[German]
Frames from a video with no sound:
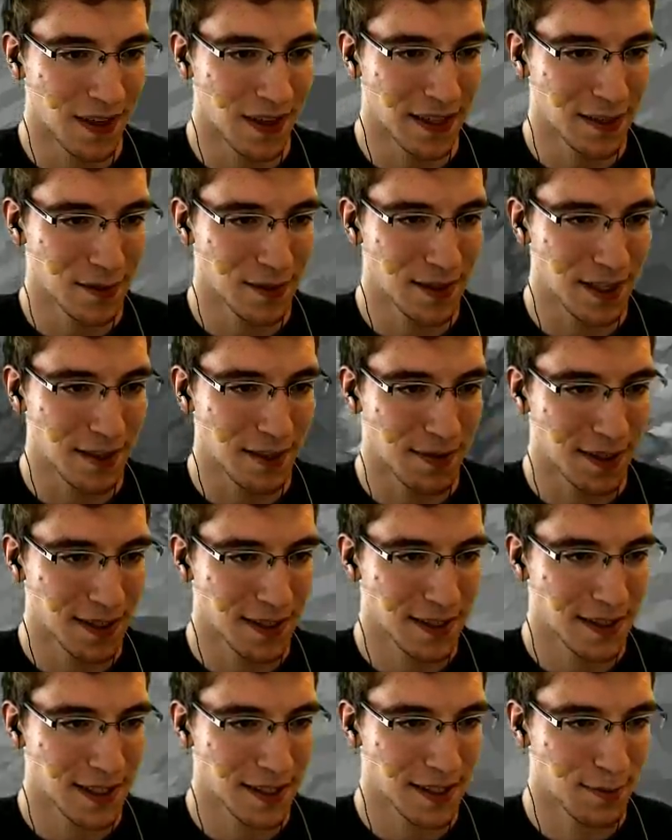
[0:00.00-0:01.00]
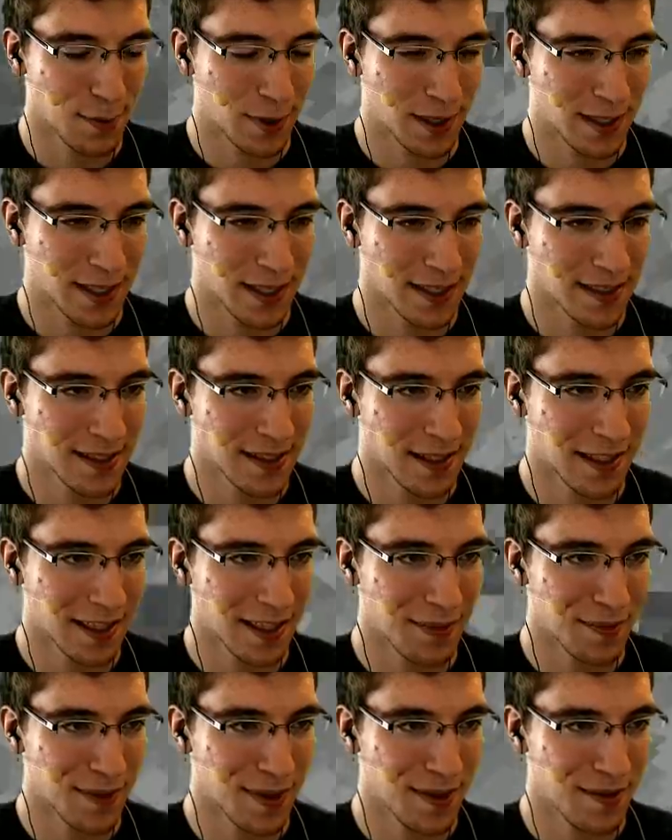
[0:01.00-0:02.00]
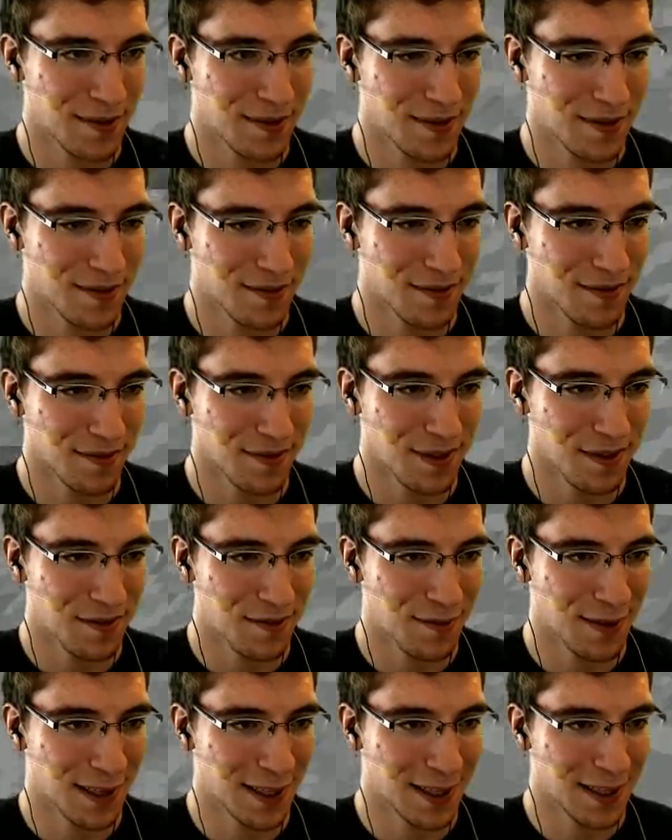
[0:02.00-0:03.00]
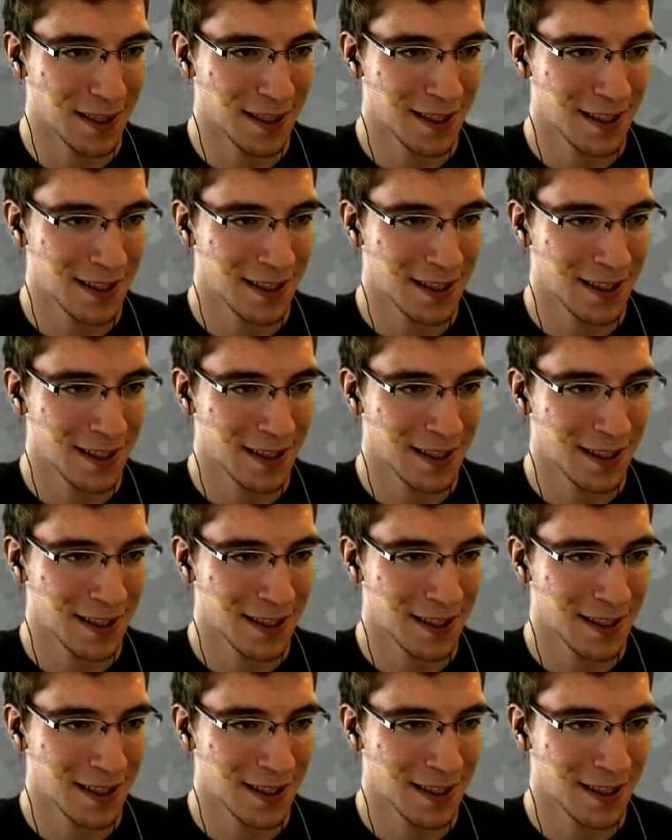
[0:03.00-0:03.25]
so zeitweise ist das wirklich extrem. Wie viel.